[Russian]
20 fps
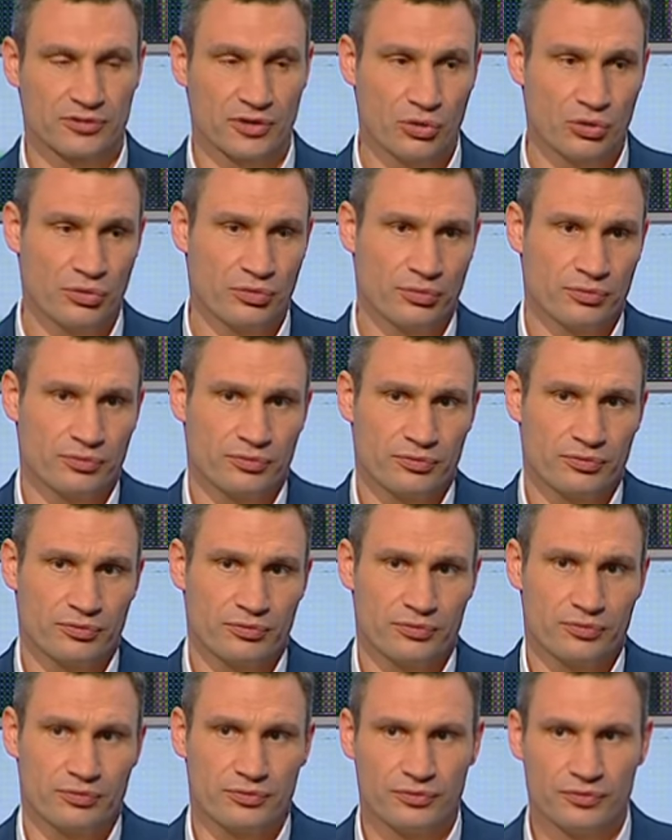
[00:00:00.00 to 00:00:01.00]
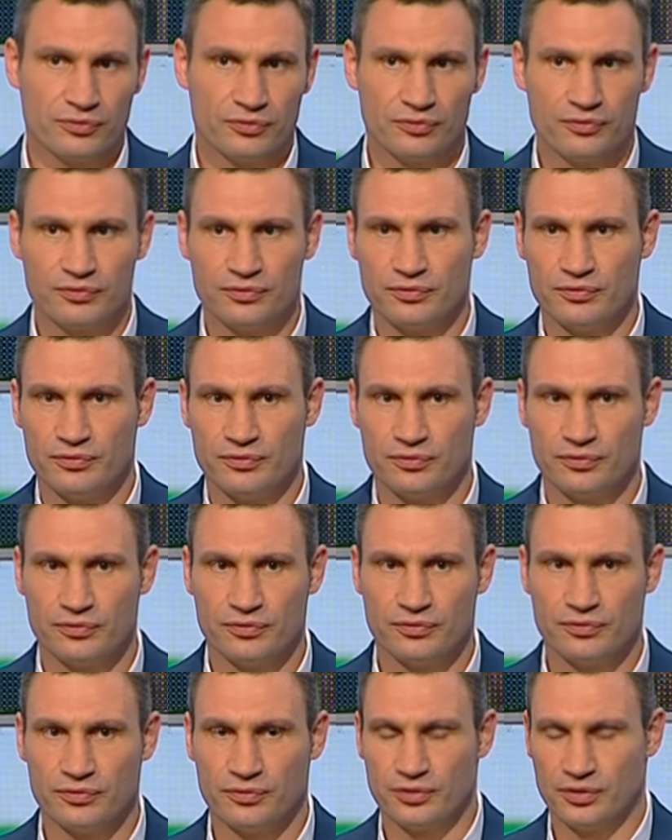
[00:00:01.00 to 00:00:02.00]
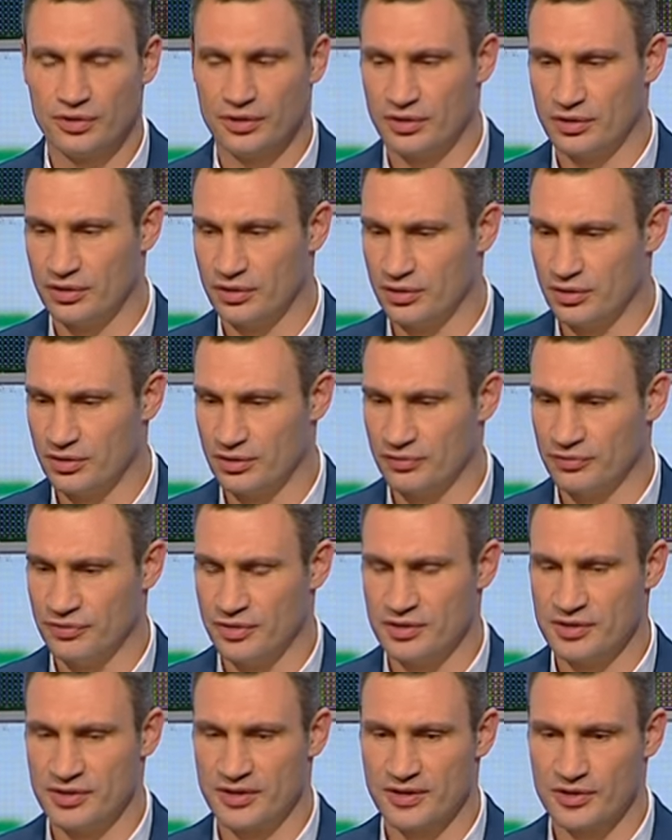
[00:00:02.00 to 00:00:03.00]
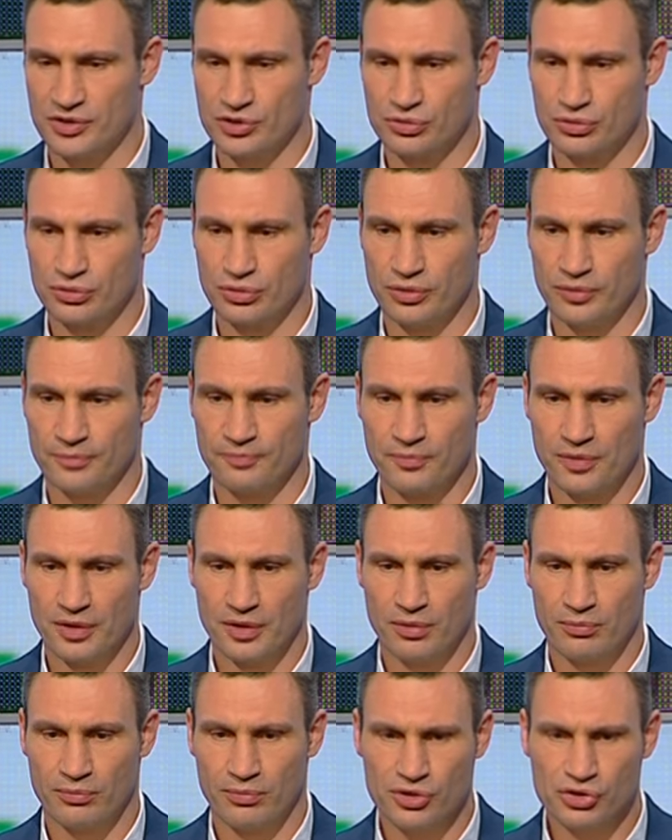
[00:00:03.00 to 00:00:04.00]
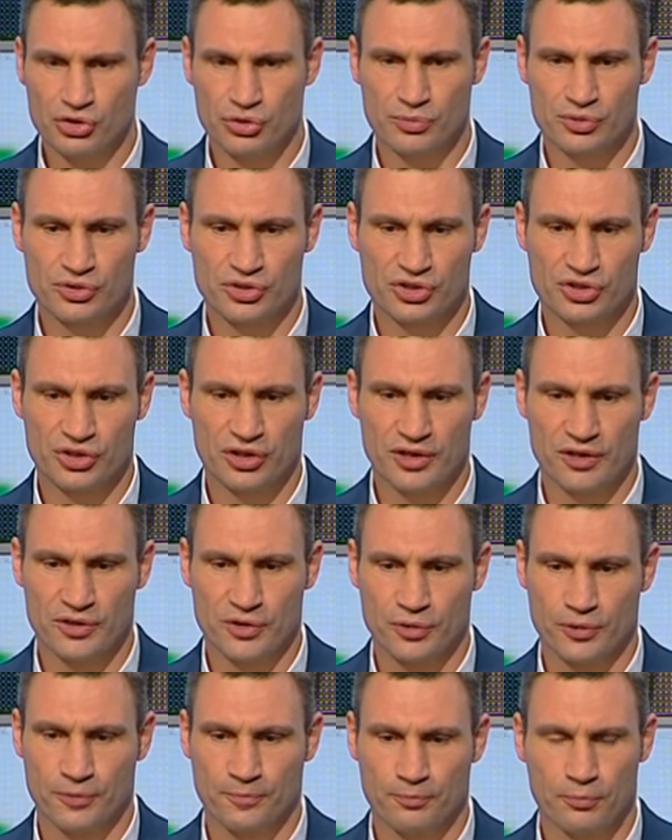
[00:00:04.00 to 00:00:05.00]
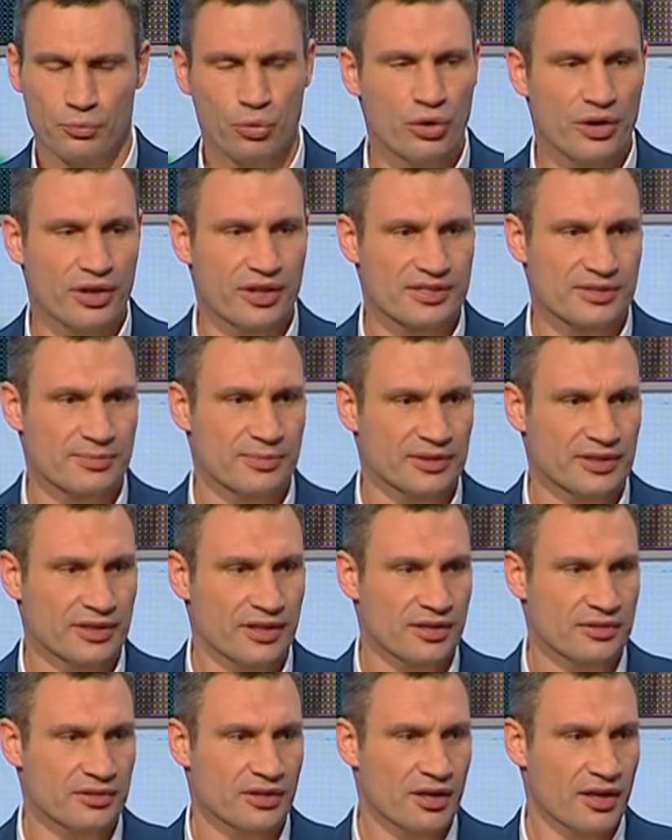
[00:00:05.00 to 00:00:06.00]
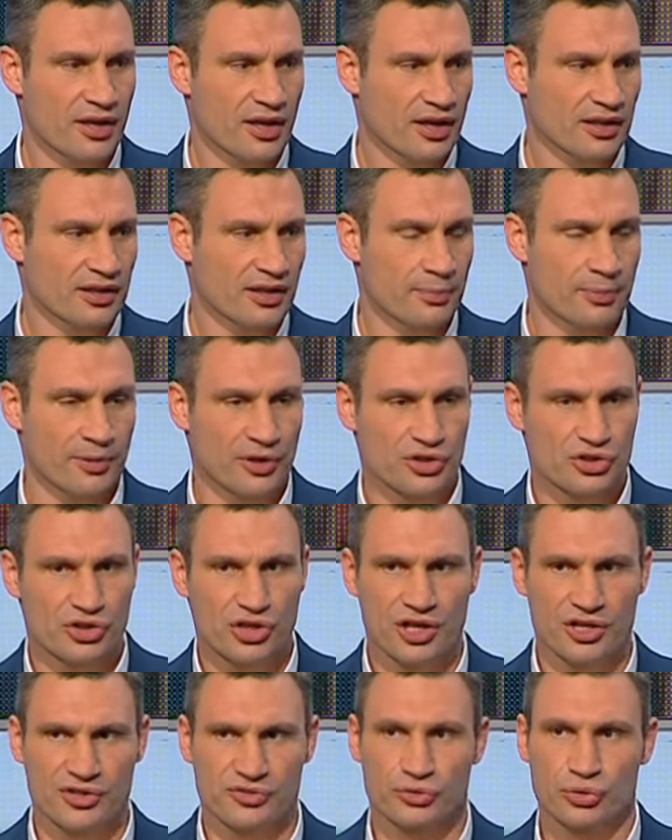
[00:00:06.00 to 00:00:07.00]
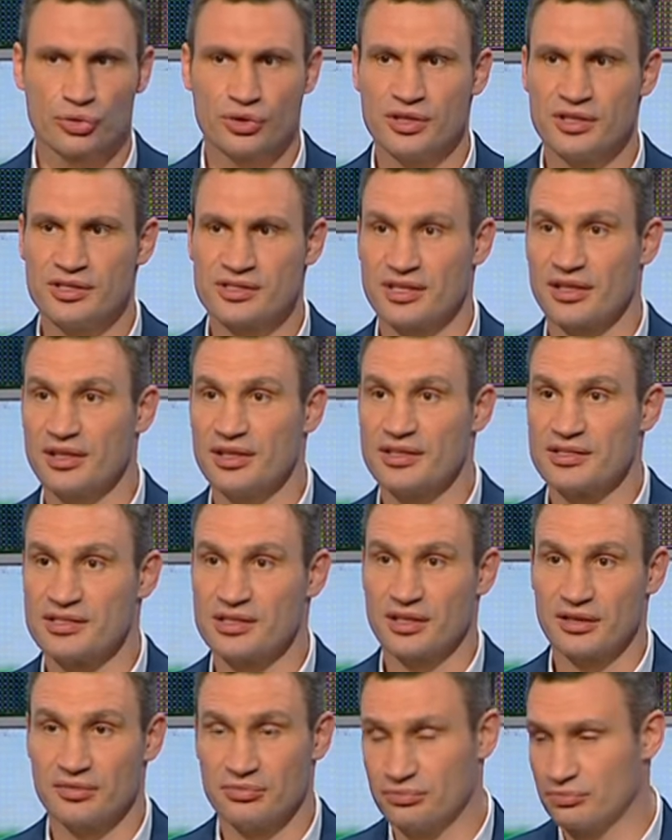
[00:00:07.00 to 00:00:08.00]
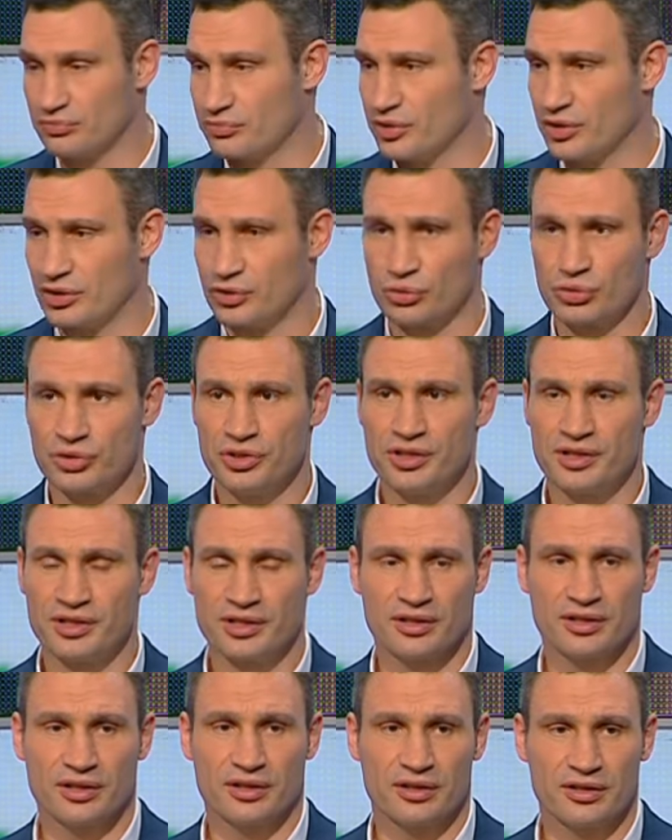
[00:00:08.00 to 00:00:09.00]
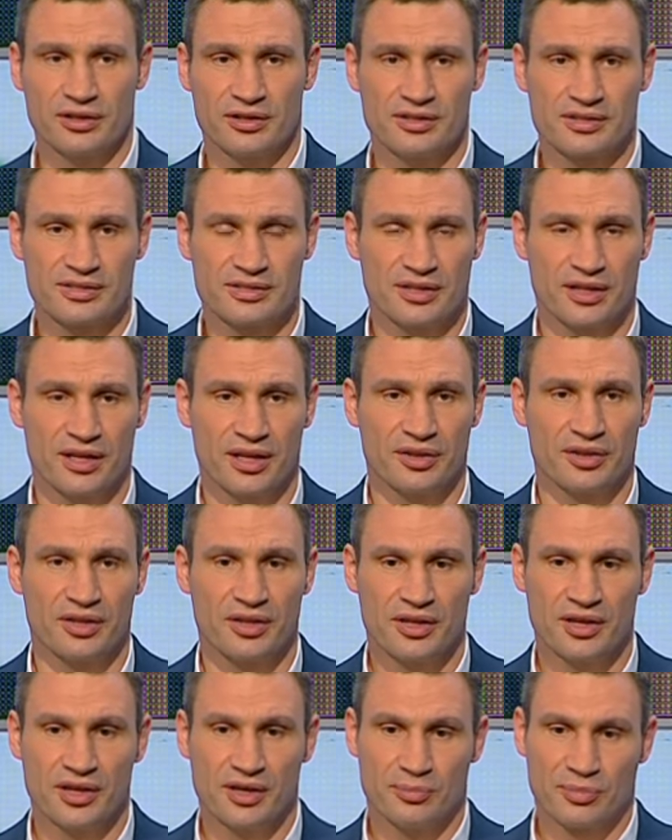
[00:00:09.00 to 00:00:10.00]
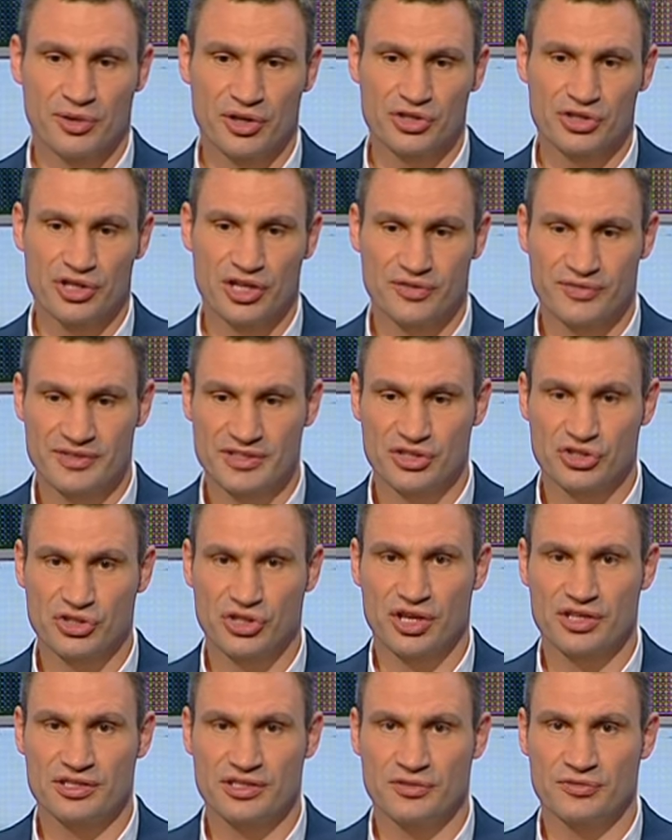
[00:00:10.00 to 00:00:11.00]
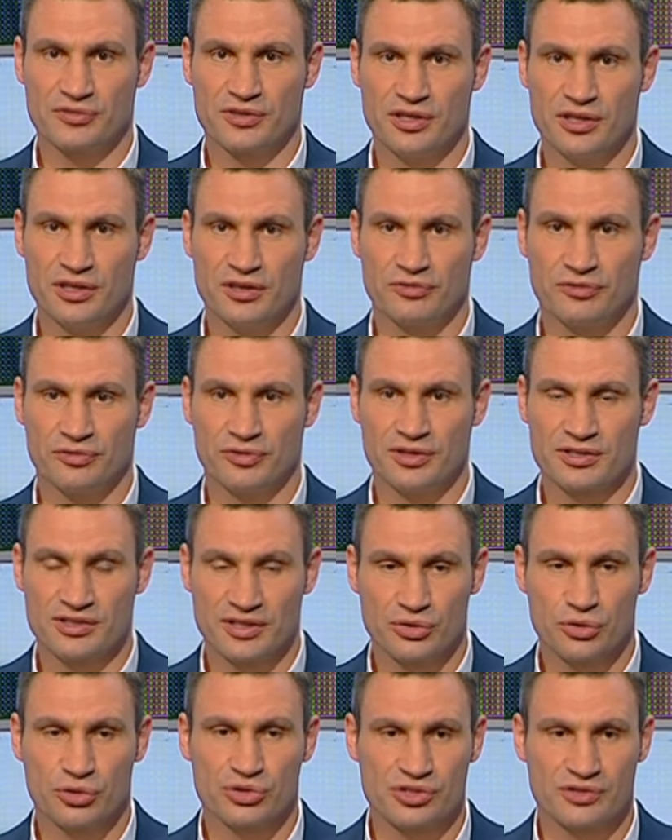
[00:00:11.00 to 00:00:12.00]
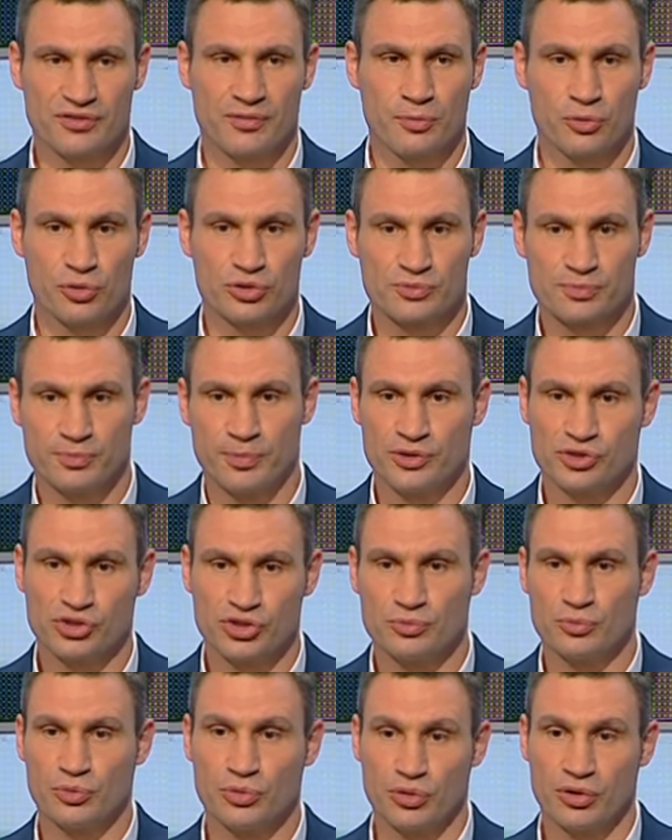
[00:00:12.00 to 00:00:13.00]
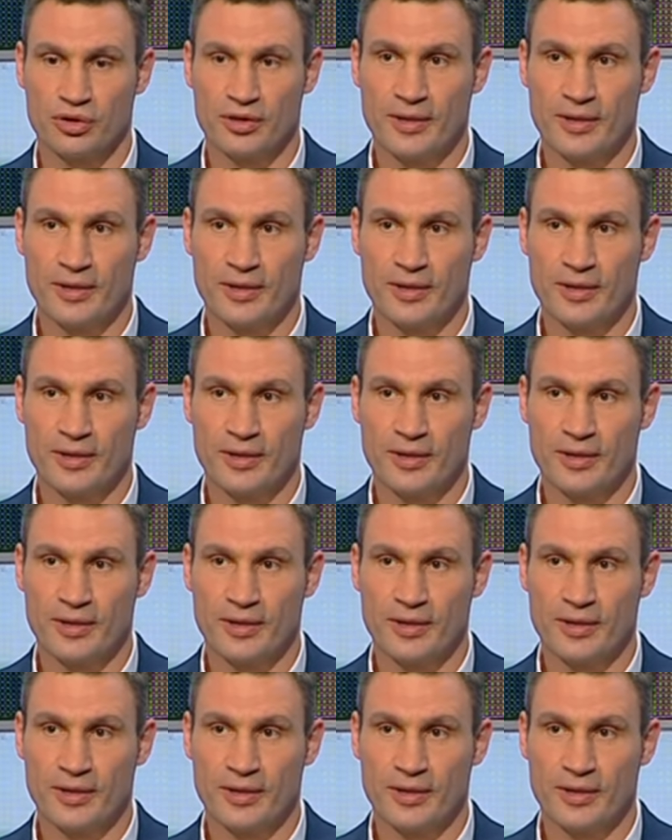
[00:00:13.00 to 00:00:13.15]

таком э, виде, что, большому сожалению, больно смотреть, когда приезжаешь в другие столицы э, других стран, приезжаешь, возвращаешься в Киев и задаешься вопрос, почему?